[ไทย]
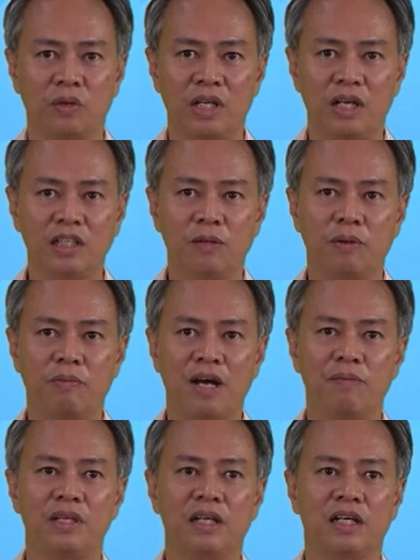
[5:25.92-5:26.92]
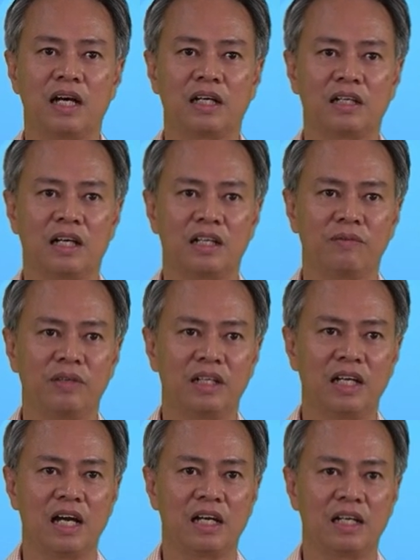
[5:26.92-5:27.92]
ตัวนี้ก็จะเป็นภาพบรรยากาศการดำเนิ
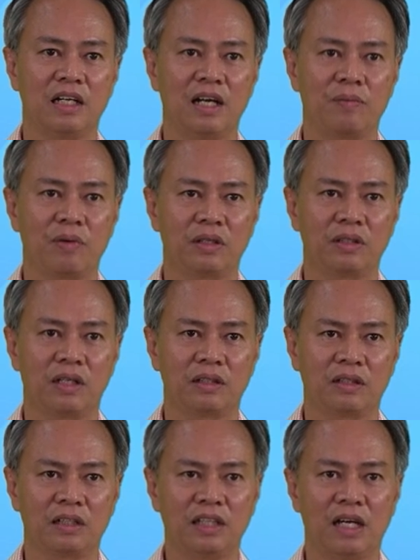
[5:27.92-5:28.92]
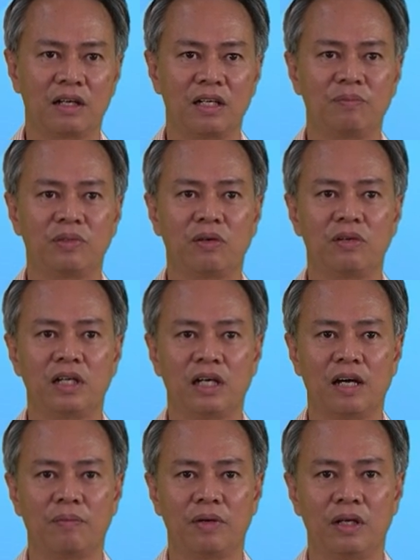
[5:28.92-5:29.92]
นงานนะครับ ก็ตั้งแต่เริ่มต้น
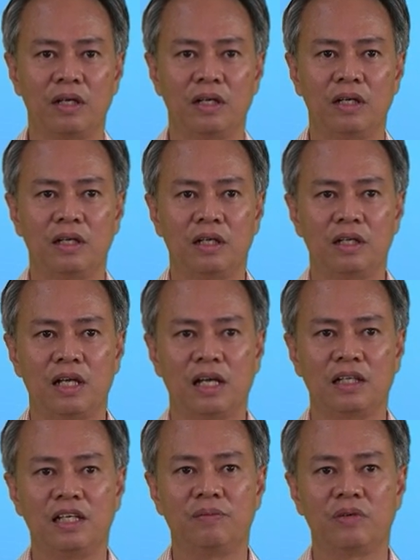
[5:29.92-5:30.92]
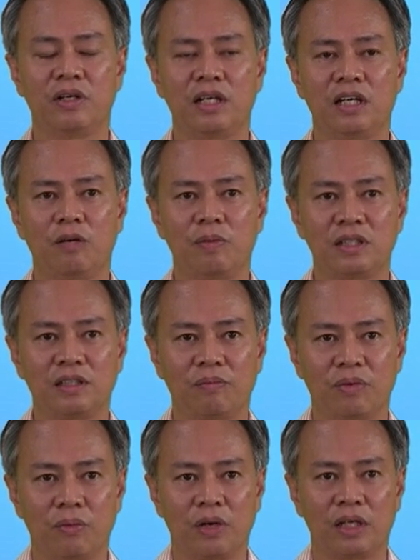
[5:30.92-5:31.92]
นะครับ ทางทีมก็ได้เข้าไป
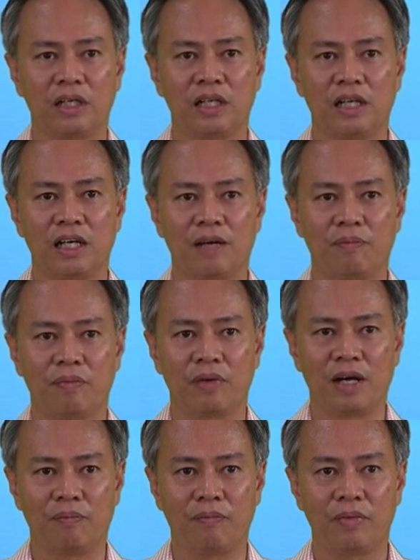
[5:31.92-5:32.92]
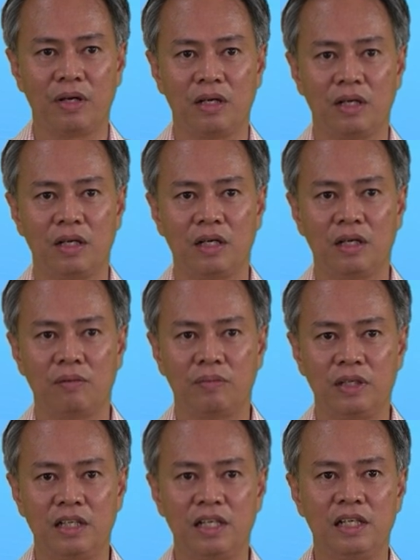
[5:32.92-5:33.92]
สำรวจนะครับกับ
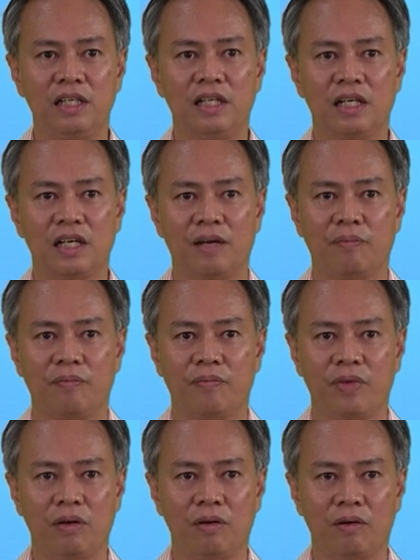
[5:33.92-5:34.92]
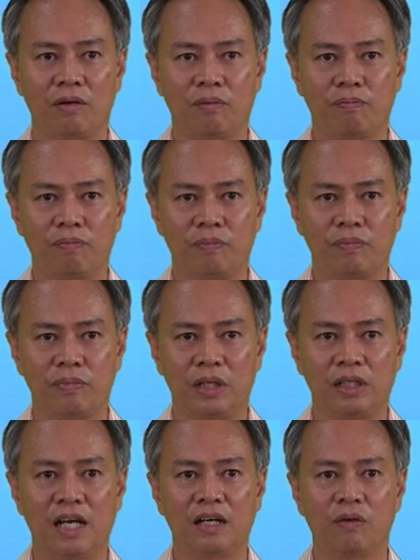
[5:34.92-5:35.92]
พื้นที่นะครับก็
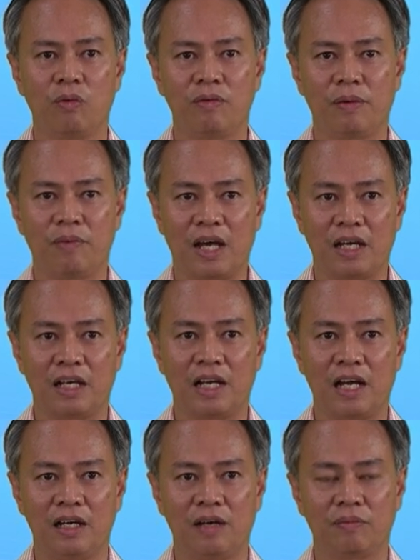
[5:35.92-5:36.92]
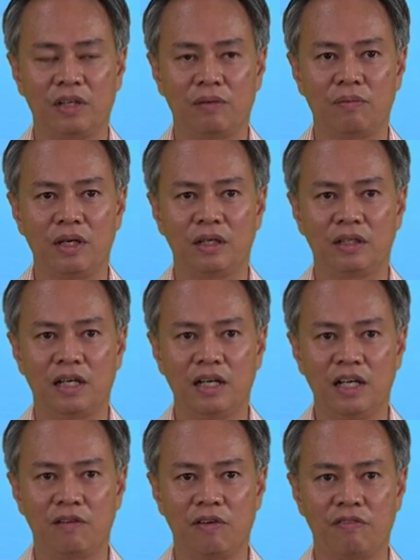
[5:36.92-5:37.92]
เป็นทางร่วมกับหลายคณะครับทั้งไม่ทั้
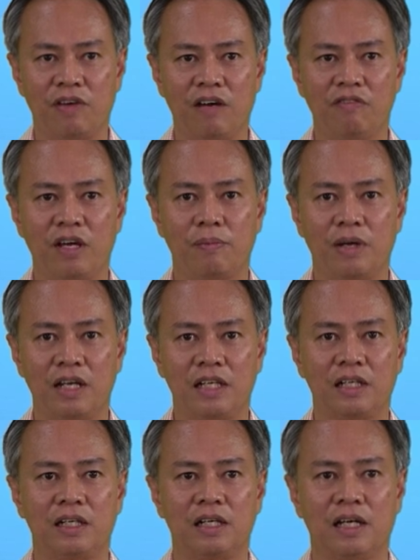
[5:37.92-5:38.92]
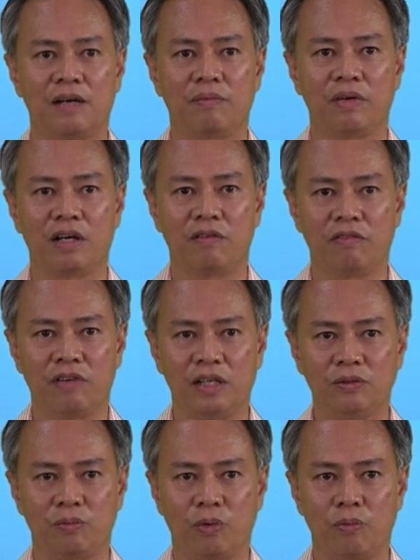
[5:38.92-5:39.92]
งการไฟฟ้าฝ่ายผลิตนะครับการไฟฟ้า
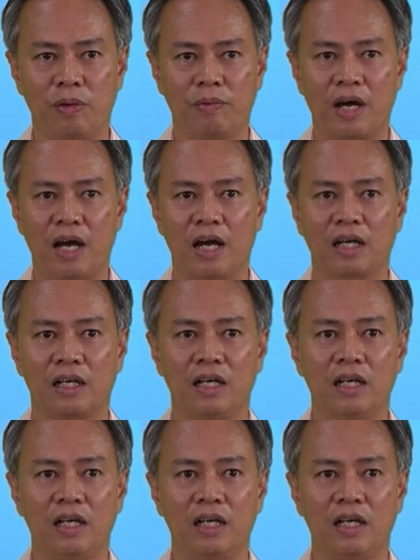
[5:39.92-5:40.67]
ส่วนภูมิภาค